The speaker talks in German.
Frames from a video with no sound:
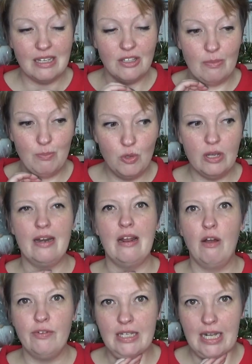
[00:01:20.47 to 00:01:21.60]
aus den Büchern
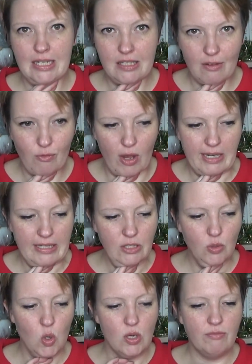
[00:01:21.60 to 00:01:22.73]
auf dieser Liste geworden ist
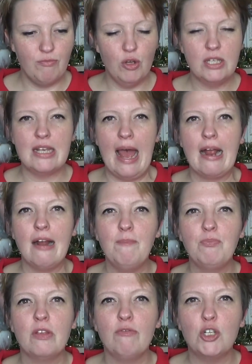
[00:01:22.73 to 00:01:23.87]
und würde sagen,
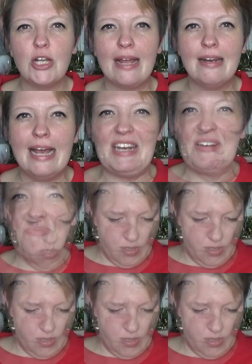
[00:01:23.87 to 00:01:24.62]
wir starten rein.